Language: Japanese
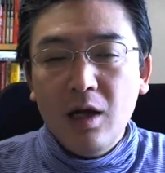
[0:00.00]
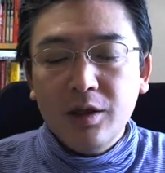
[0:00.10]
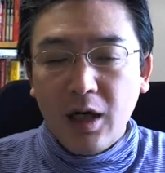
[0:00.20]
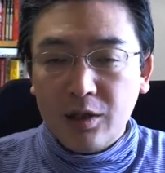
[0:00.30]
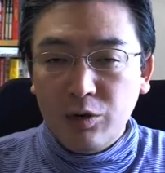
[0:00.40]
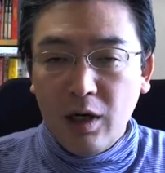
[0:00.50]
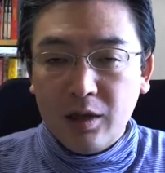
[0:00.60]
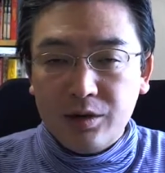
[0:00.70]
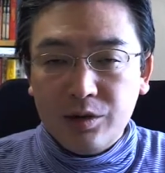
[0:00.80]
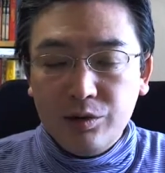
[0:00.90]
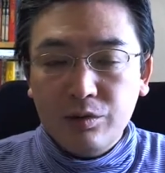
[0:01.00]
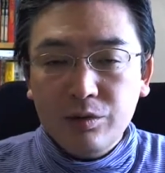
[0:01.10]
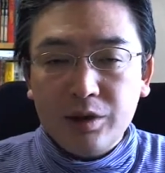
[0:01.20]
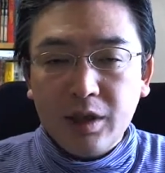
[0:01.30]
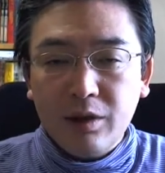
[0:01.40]
180度
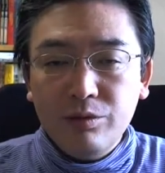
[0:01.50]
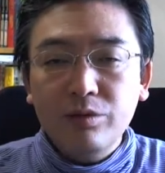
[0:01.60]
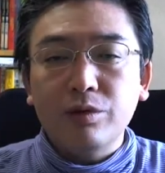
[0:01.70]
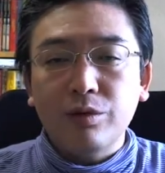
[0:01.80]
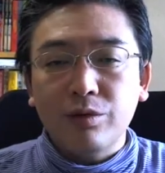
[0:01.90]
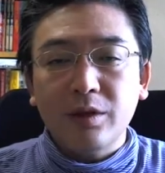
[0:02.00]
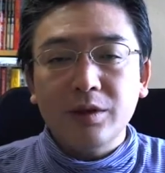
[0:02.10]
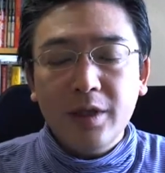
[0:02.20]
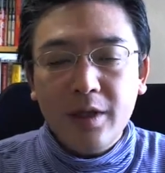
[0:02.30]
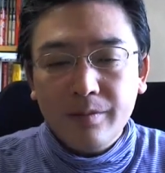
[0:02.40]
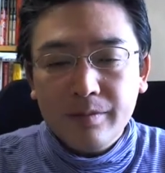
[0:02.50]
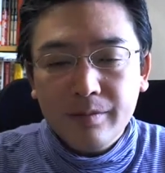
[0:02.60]
違うということですね。